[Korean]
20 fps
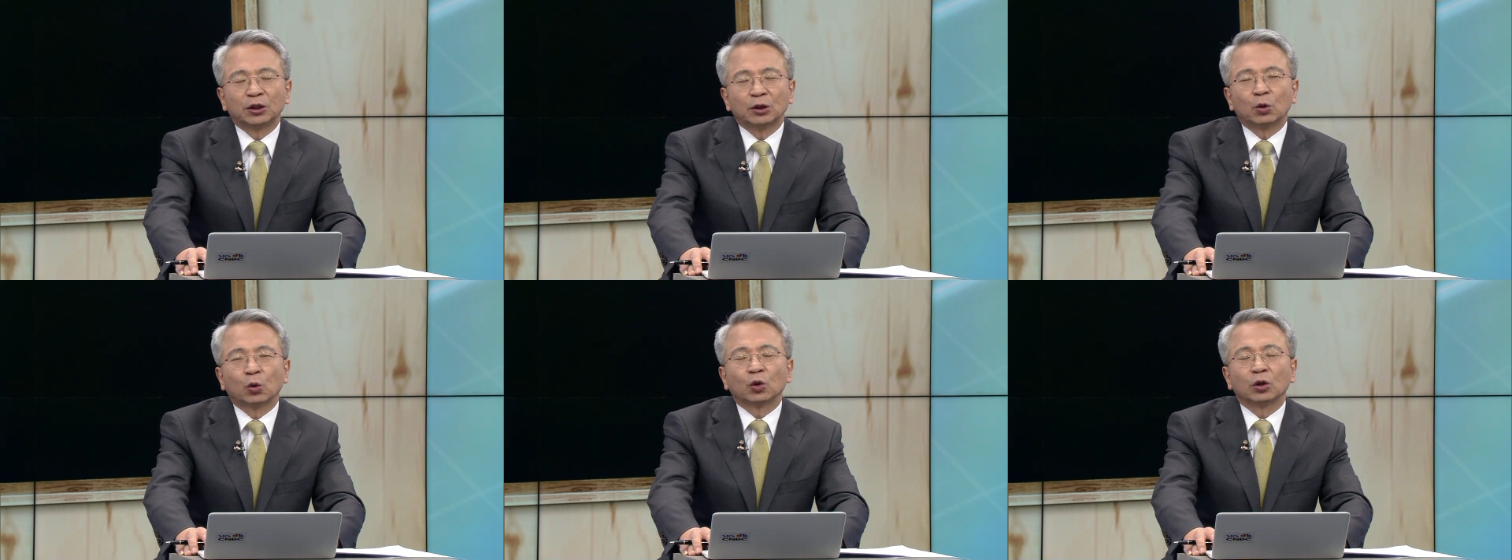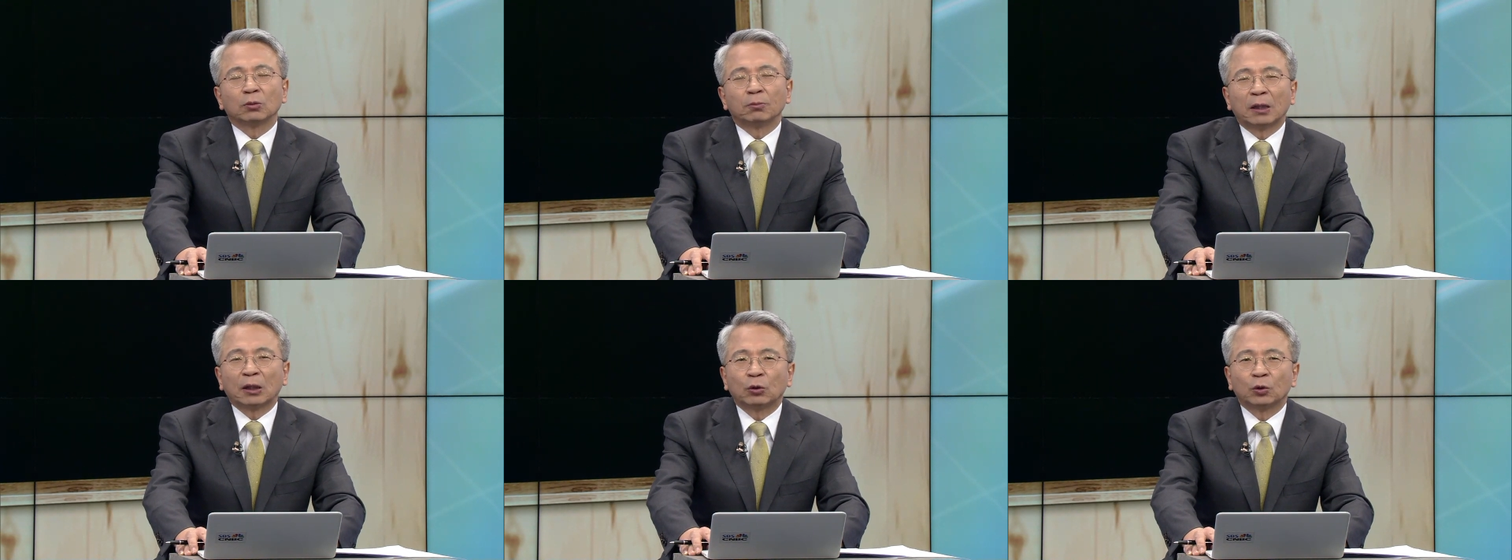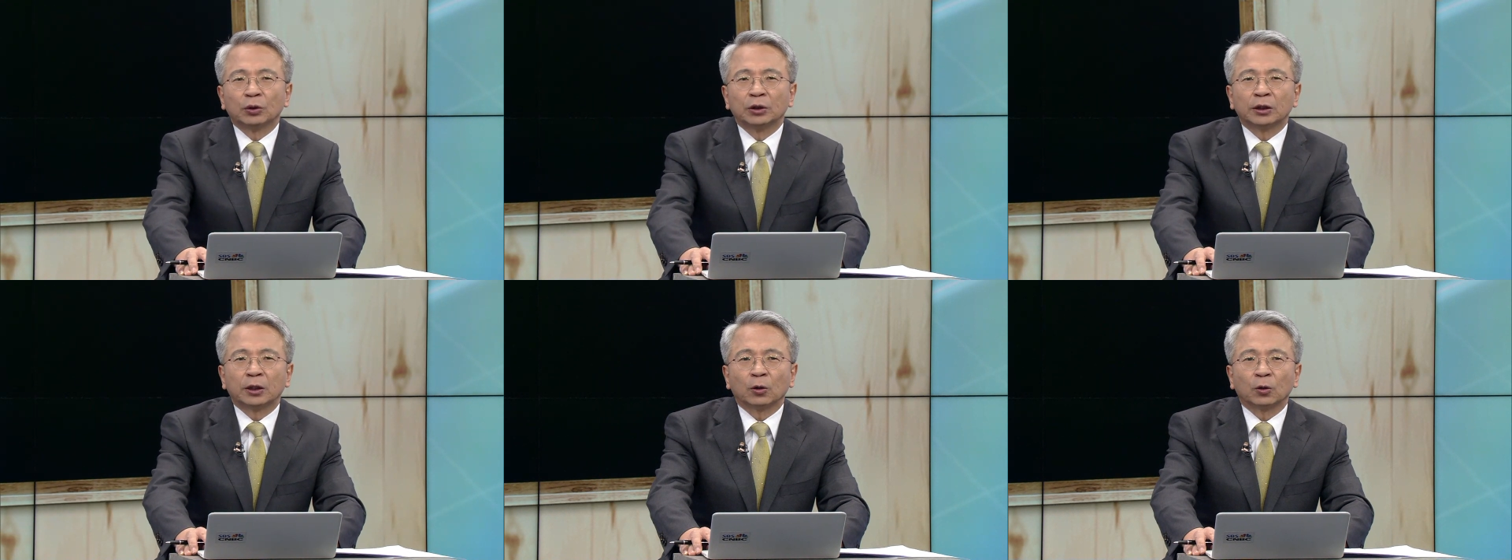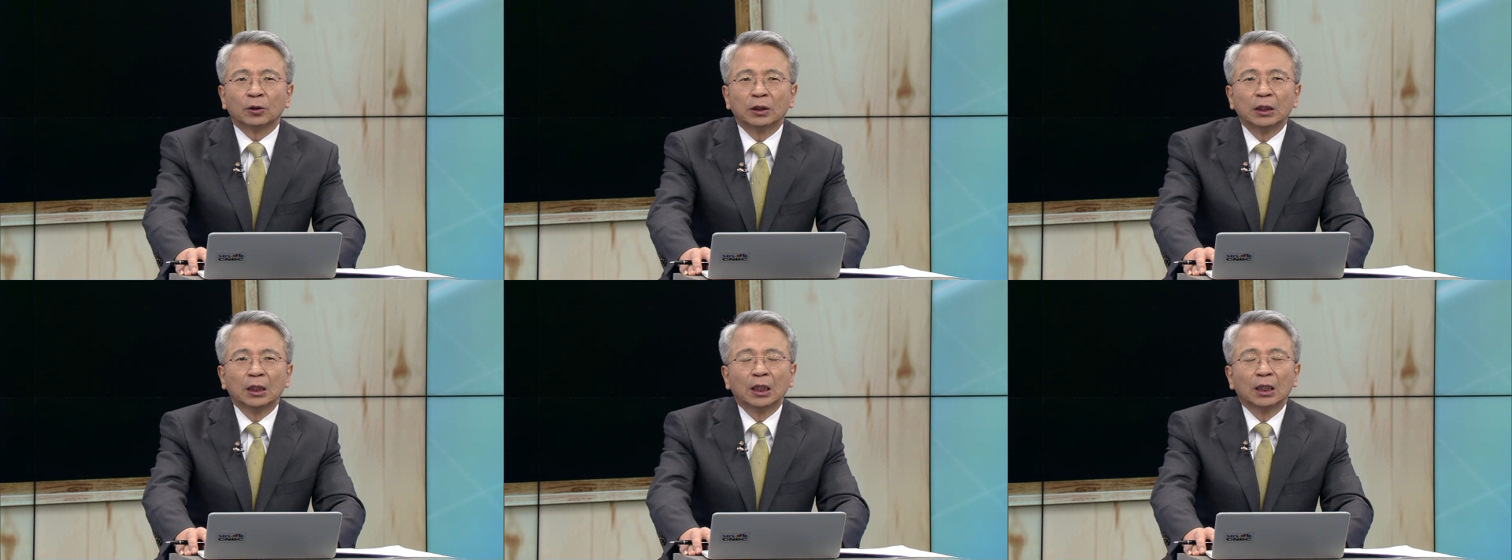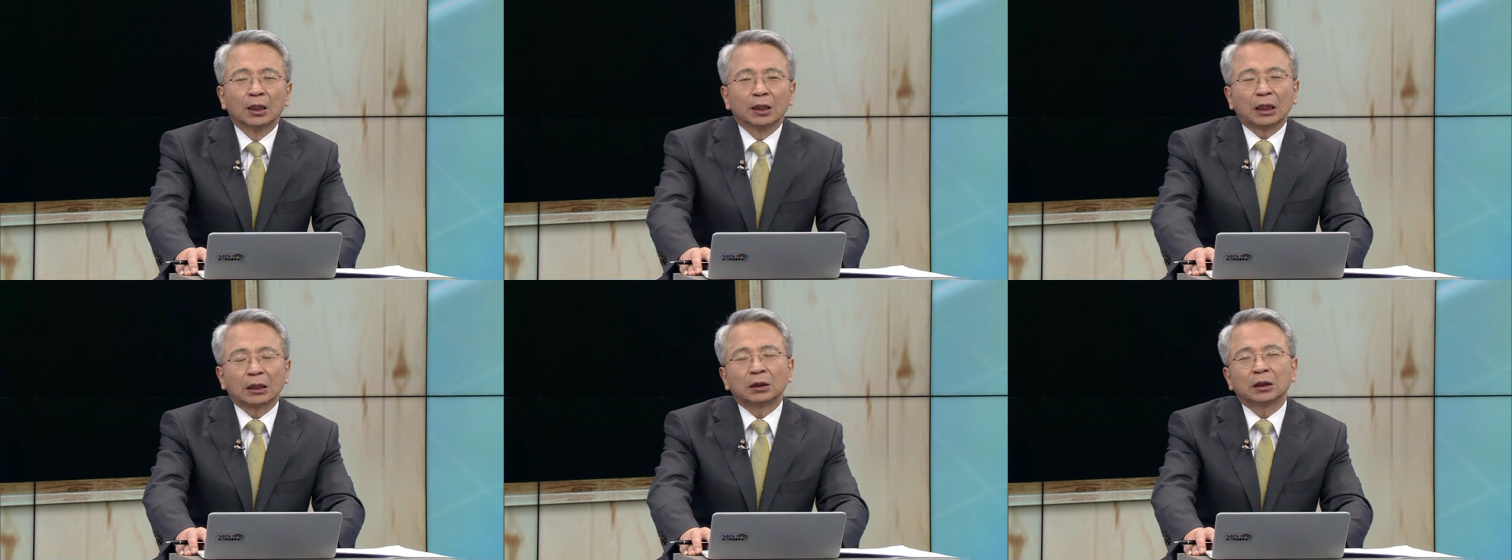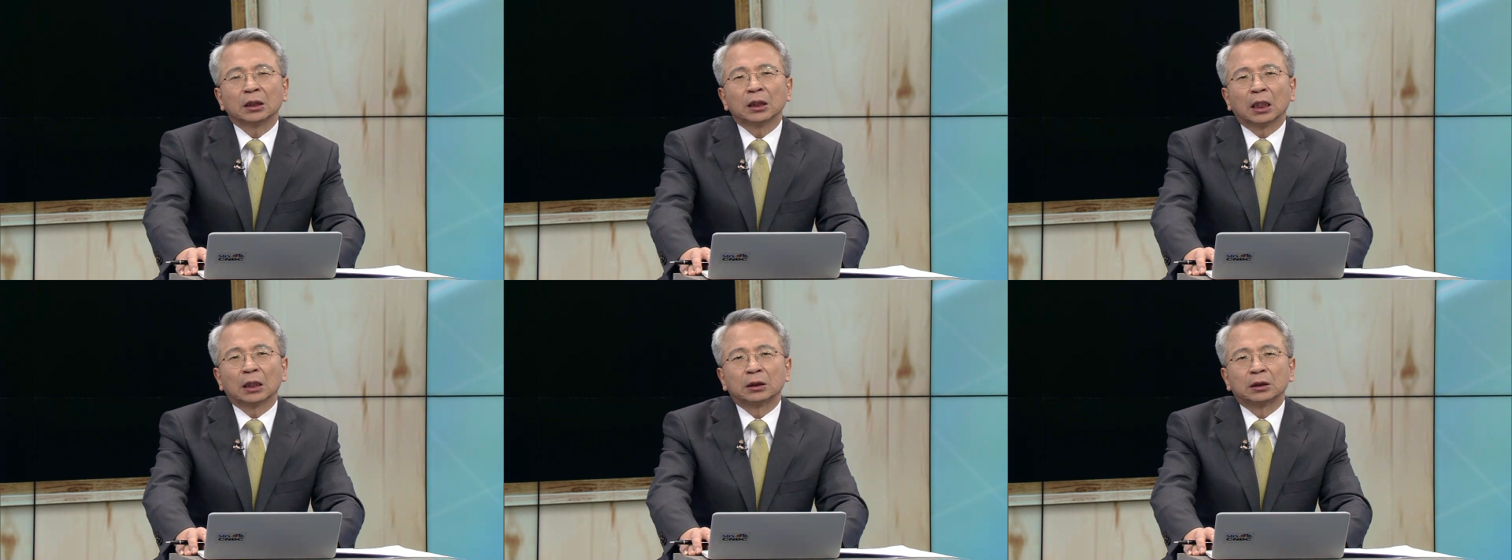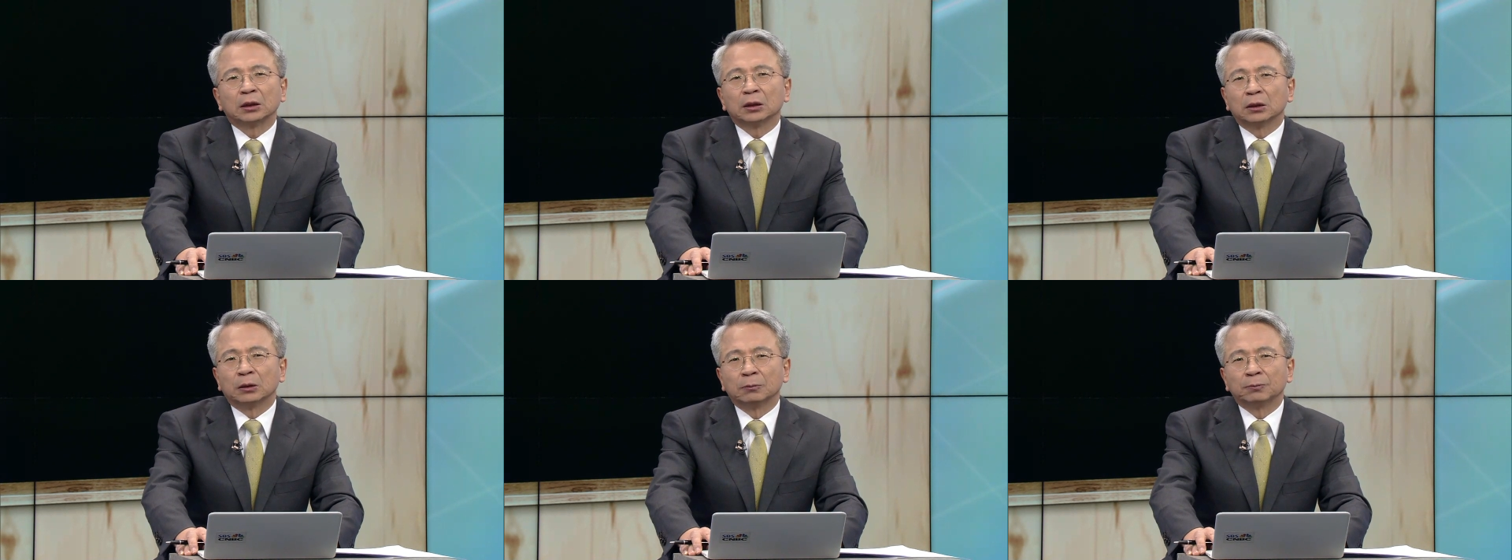기로를 막고 있는데요. 가뜩이나
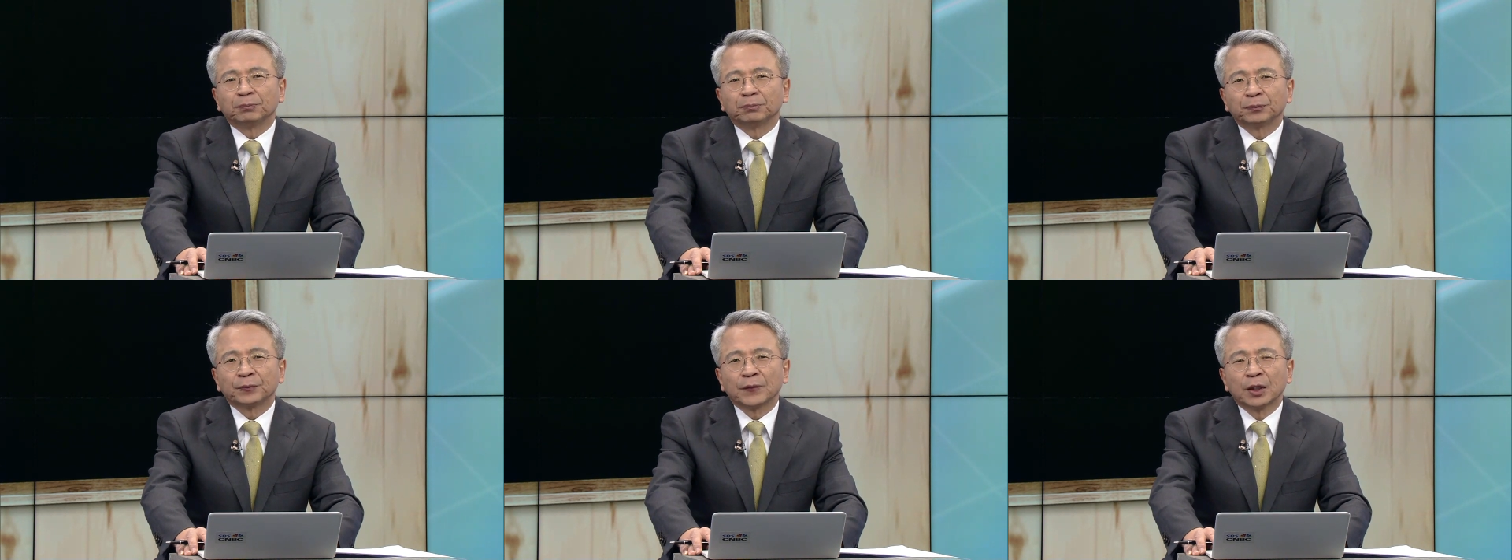지금